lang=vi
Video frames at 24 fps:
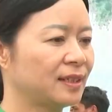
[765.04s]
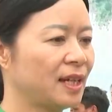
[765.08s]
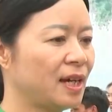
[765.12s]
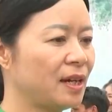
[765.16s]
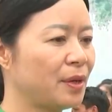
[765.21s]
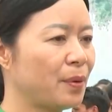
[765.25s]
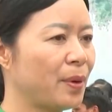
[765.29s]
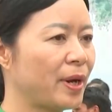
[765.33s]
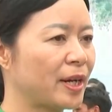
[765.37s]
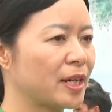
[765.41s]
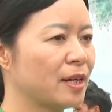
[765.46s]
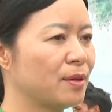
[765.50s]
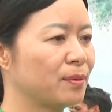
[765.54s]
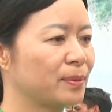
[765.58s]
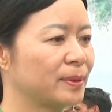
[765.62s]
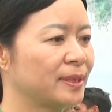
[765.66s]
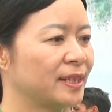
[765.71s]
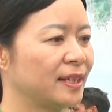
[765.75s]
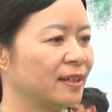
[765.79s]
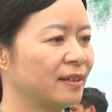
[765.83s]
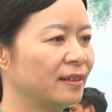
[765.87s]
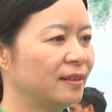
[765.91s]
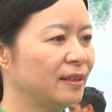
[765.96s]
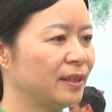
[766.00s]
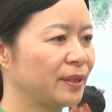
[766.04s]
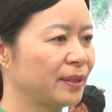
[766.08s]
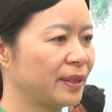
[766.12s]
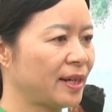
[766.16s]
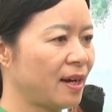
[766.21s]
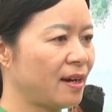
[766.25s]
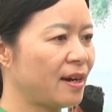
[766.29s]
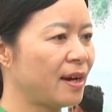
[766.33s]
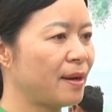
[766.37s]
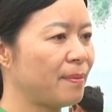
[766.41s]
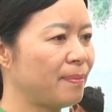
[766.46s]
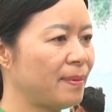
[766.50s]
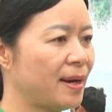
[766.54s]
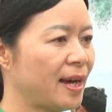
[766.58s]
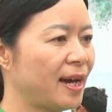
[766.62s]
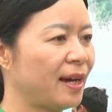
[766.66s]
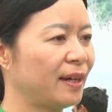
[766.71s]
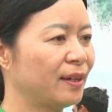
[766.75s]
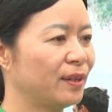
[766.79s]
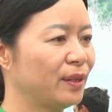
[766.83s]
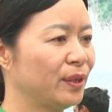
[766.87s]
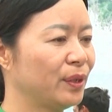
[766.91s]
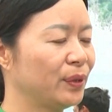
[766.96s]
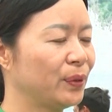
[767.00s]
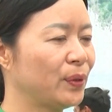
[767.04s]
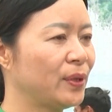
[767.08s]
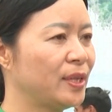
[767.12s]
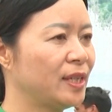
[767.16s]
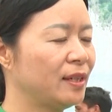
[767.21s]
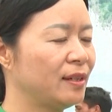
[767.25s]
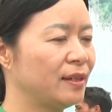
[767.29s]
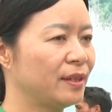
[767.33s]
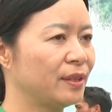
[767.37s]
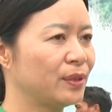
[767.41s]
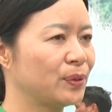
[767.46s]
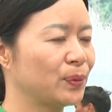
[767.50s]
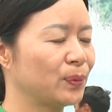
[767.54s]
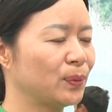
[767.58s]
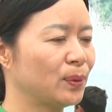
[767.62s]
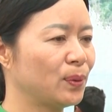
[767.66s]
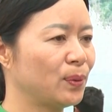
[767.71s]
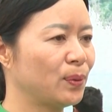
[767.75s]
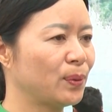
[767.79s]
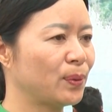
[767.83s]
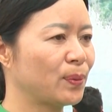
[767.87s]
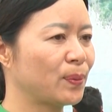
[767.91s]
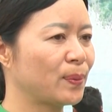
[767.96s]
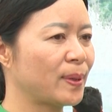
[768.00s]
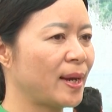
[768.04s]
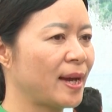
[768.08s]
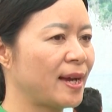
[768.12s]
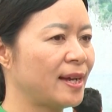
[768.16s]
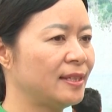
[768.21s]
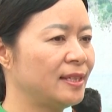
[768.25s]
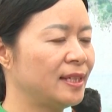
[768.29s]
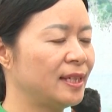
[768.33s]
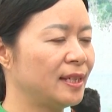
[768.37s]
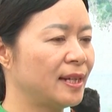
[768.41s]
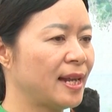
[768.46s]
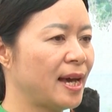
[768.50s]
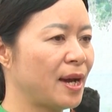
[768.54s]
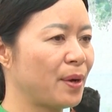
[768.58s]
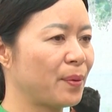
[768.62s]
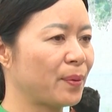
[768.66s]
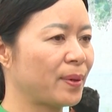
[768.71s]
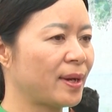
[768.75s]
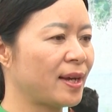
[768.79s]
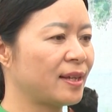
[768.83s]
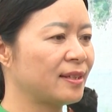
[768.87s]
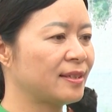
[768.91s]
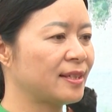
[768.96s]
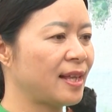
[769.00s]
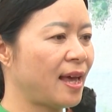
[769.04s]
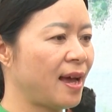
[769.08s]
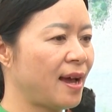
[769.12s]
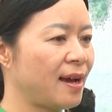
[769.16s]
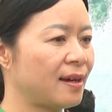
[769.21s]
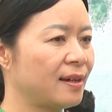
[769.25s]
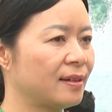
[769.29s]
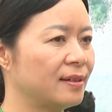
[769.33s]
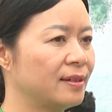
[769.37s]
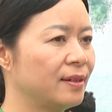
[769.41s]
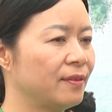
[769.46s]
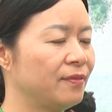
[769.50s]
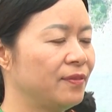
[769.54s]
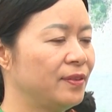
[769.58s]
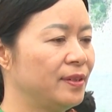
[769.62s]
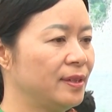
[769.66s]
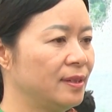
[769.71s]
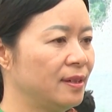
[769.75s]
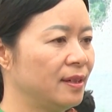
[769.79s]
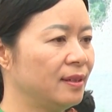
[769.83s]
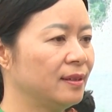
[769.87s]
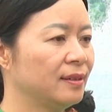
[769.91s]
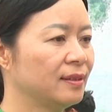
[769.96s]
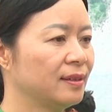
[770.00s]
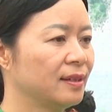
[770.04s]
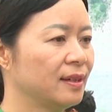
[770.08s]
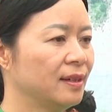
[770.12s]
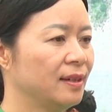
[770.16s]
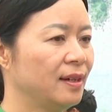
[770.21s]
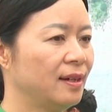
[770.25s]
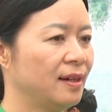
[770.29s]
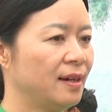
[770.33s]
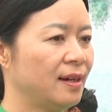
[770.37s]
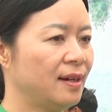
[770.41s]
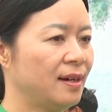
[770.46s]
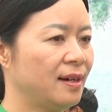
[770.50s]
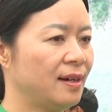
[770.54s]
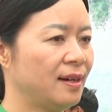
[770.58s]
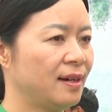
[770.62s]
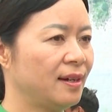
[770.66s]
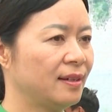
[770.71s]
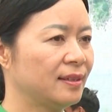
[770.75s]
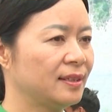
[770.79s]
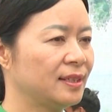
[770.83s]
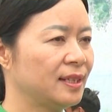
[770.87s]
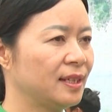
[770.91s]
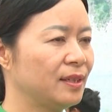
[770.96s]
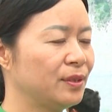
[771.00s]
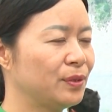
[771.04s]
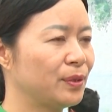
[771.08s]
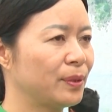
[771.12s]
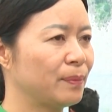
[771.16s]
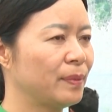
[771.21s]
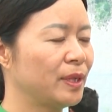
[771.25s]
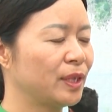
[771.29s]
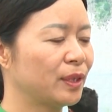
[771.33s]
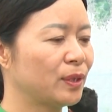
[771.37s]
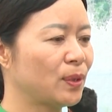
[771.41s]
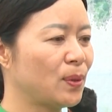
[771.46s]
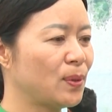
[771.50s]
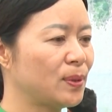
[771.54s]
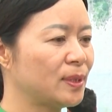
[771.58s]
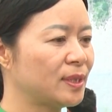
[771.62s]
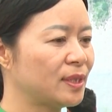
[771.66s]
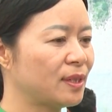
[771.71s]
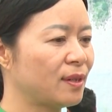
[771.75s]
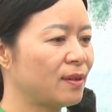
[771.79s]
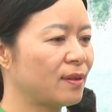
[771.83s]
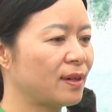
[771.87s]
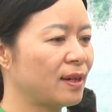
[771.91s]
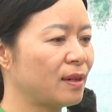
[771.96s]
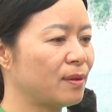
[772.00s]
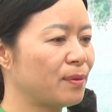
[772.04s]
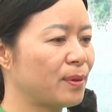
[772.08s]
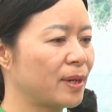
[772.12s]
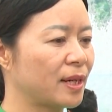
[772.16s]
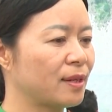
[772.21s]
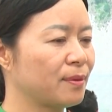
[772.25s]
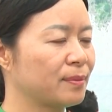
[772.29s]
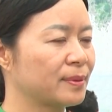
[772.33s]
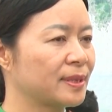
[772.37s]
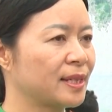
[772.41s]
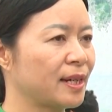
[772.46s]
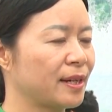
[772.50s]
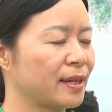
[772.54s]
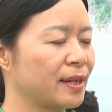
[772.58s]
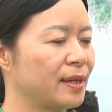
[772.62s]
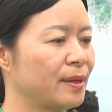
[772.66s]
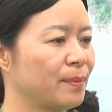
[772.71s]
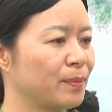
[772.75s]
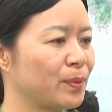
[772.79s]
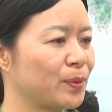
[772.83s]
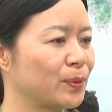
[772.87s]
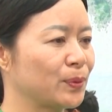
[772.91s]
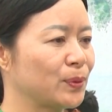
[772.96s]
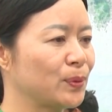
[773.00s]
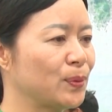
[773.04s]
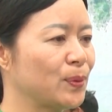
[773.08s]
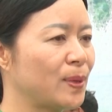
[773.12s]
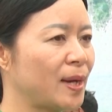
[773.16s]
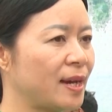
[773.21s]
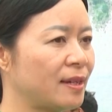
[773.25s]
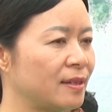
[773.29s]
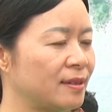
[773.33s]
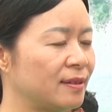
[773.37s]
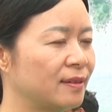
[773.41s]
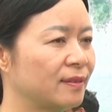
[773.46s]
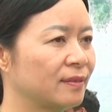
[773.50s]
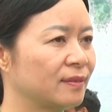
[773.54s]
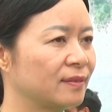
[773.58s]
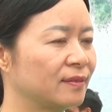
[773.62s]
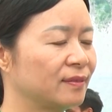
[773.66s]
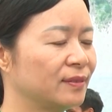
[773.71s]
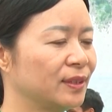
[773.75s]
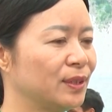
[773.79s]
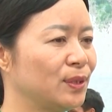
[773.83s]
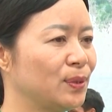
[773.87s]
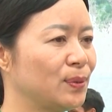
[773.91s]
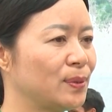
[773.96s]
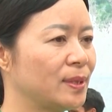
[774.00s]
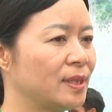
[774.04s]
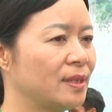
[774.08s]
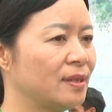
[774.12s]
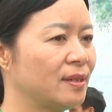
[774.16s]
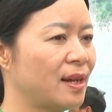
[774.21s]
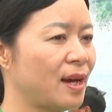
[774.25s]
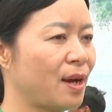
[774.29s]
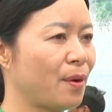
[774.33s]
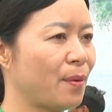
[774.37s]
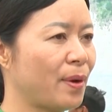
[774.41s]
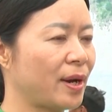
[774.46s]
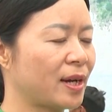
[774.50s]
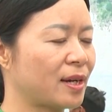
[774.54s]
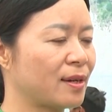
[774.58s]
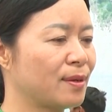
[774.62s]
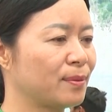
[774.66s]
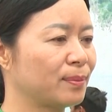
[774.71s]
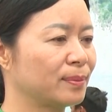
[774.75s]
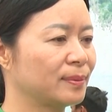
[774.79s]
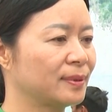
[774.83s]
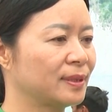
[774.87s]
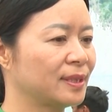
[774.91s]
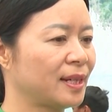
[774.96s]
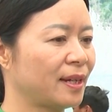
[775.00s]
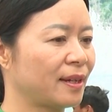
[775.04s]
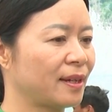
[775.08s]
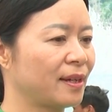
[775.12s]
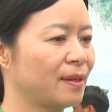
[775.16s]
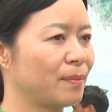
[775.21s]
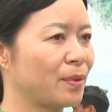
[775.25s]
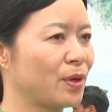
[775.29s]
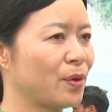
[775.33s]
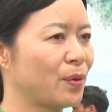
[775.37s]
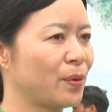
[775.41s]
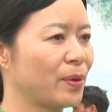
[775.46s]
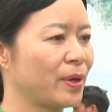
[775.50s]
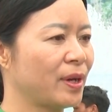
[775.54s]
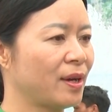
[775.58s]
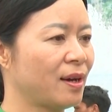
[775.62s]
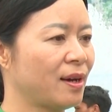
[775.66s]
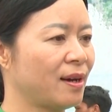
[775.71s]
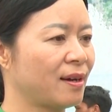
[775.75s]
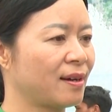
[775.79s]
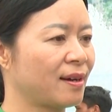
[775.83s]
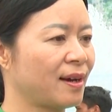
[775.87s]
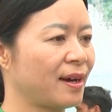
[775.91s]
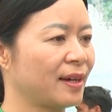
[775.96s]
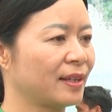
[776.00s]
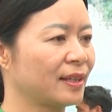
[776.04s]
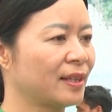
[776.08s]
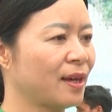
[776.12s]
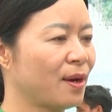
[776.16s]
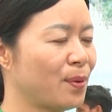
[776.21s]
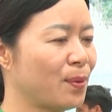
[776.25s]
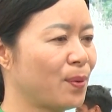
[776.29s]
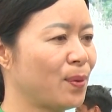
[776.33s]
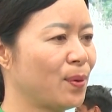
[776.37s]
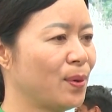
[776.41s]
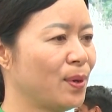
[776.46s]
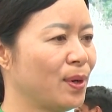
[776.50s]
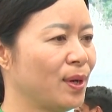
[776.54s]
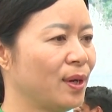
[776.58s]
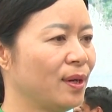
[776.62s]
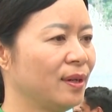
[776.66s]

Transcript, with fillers: Các cái hoạt động chính thì đã khép lại. Tuy nhiên thì chúng tôi cũng đã chỉ đạo các xã, các địa phương à, sẽ chuẩn bị tốt cho các hoạt động trải nghiệm của du khách ví dụ như là hoạt động trải nghiệm đồi à, ngải thầu